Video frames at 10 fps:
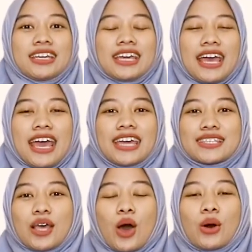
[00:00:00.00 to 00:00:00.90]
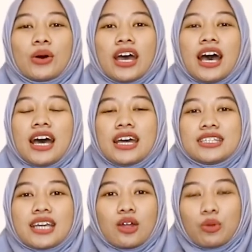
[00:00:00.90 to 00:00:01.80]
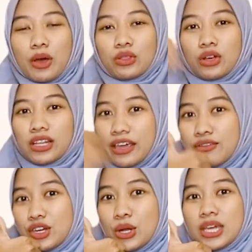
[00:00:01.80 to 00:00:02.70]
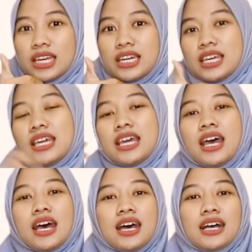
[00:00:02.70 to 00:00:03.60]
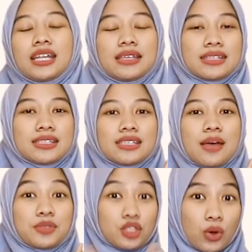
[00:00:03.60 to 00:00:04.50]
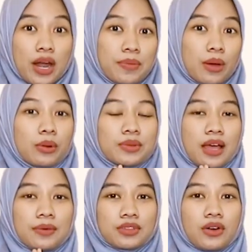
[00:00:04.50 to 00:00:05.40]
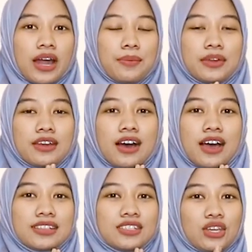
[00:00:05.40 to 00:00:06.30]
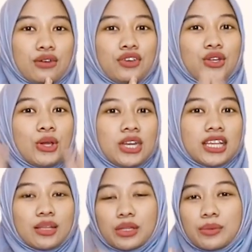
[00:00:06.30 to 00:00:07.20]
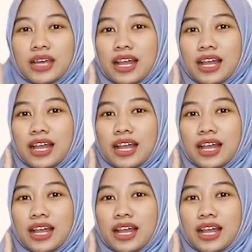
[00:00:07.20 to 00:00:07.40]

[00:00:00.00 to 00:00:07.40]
Oke, okay, so uh, jangan lupa untuk like video ini, uh, klik subscribe yang belum subscribe dan share video ini ke teman-teman